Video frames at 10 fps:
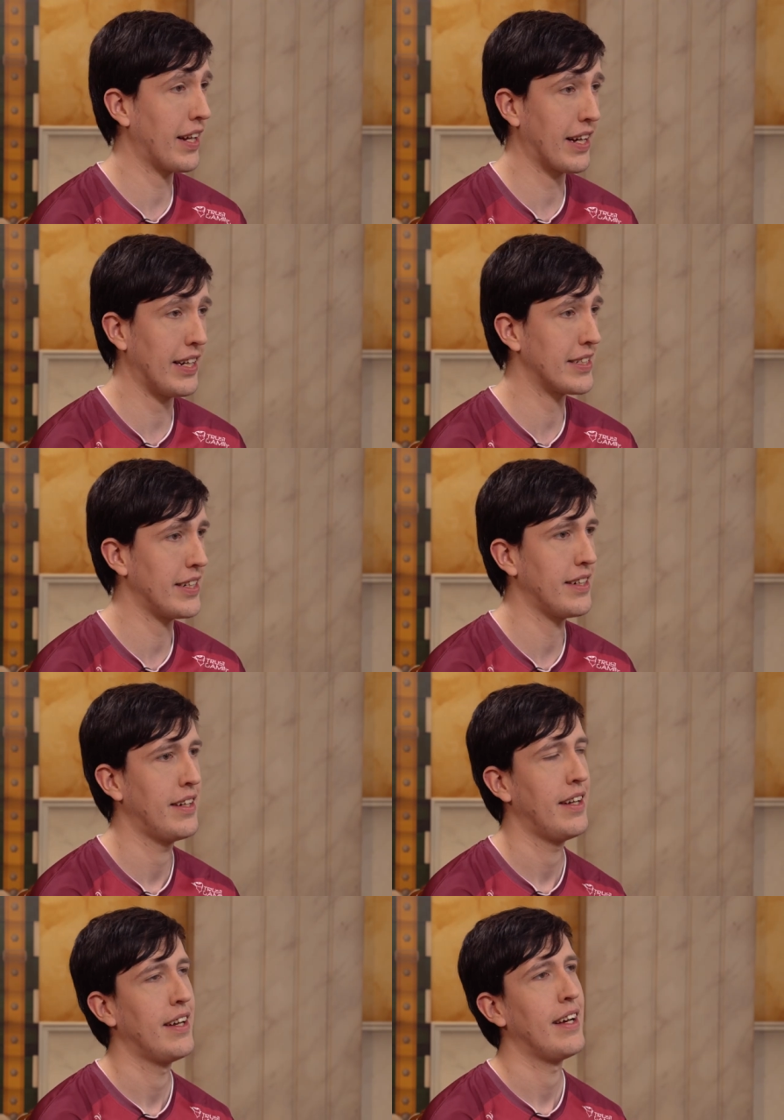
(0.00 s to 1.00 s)
en casa
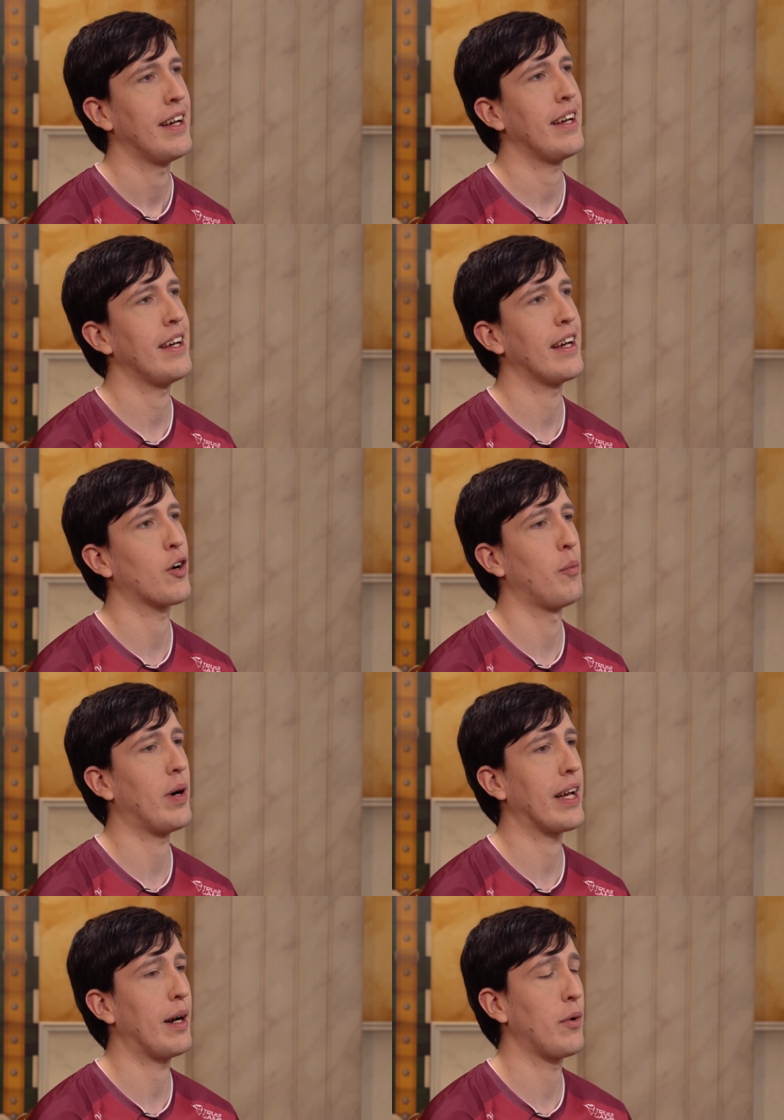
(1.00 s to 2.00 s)
eh,
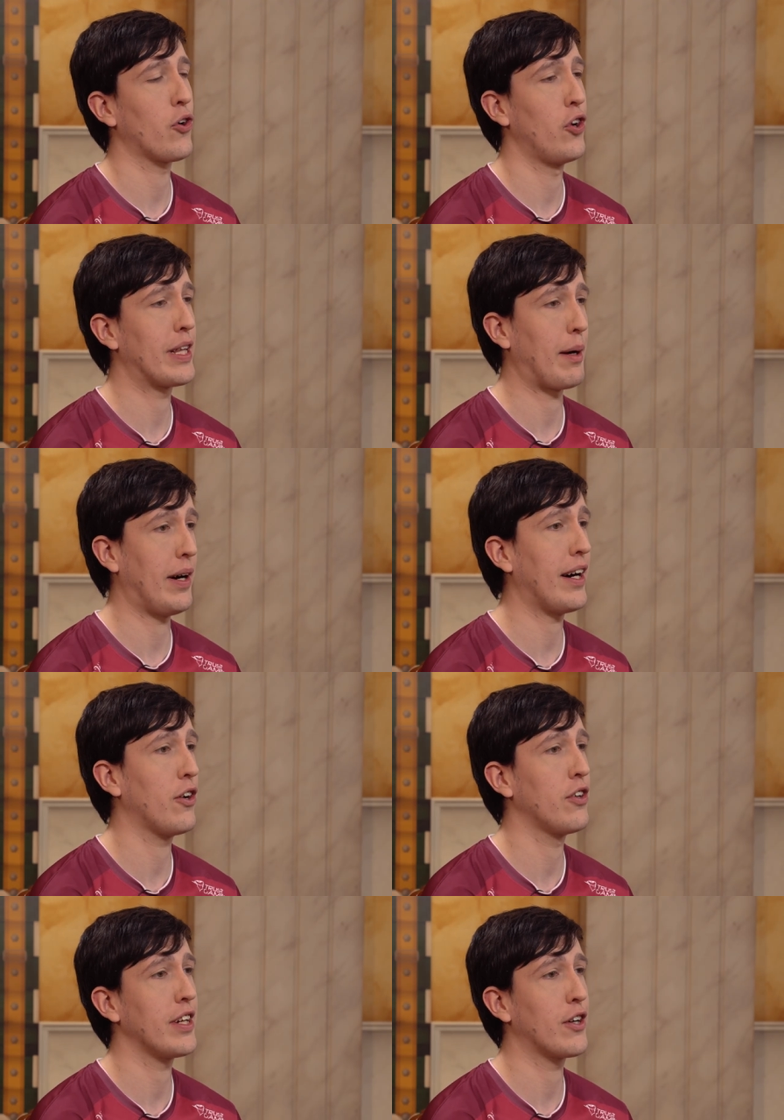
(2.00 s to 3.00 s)
compaginármelo con el
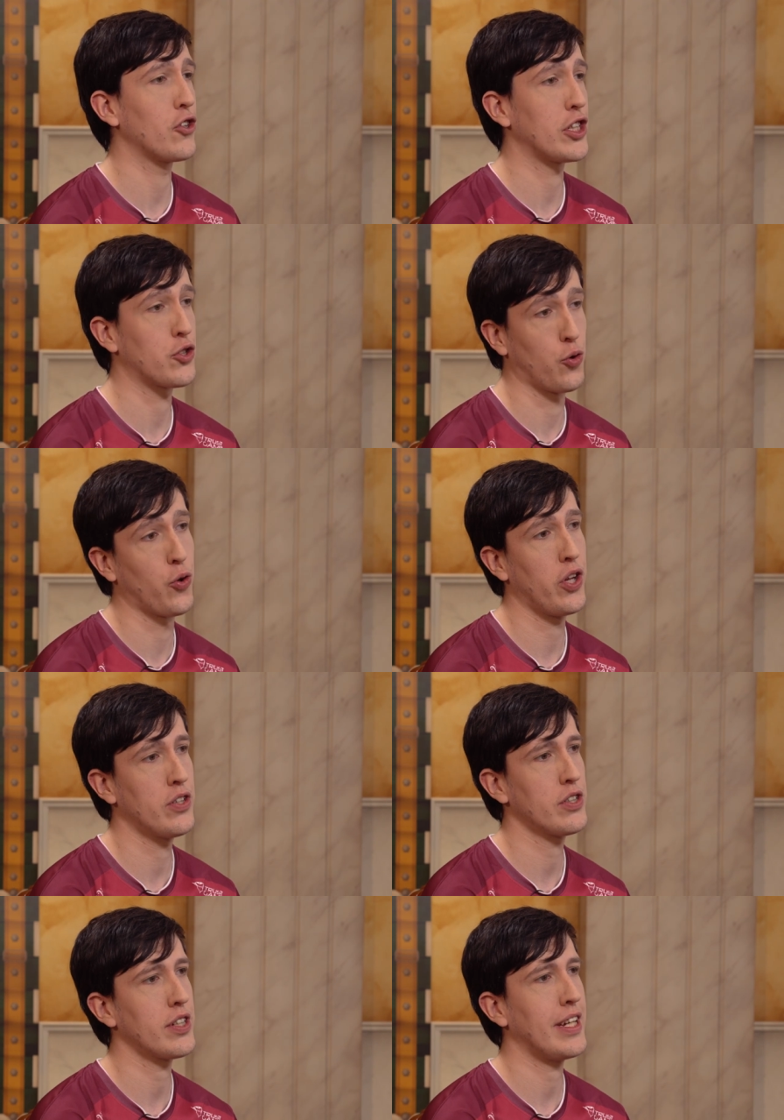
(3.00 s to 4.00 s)
trabajo y con los
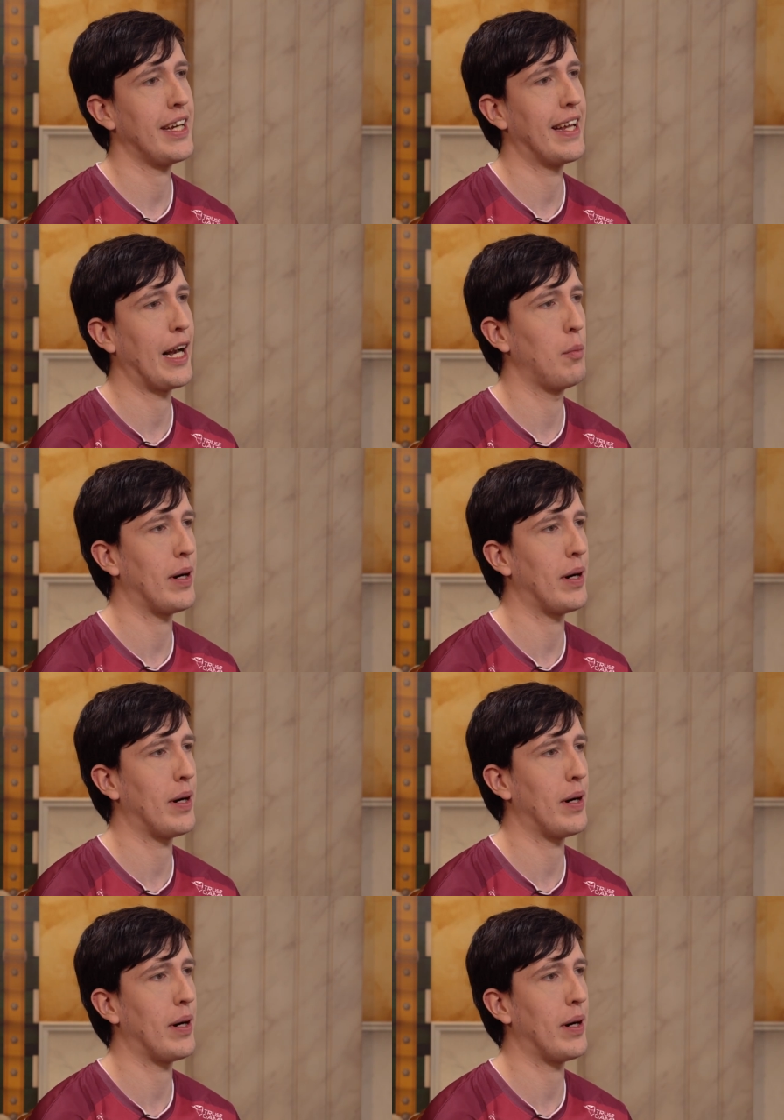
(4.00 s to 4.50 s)
estudios y dar el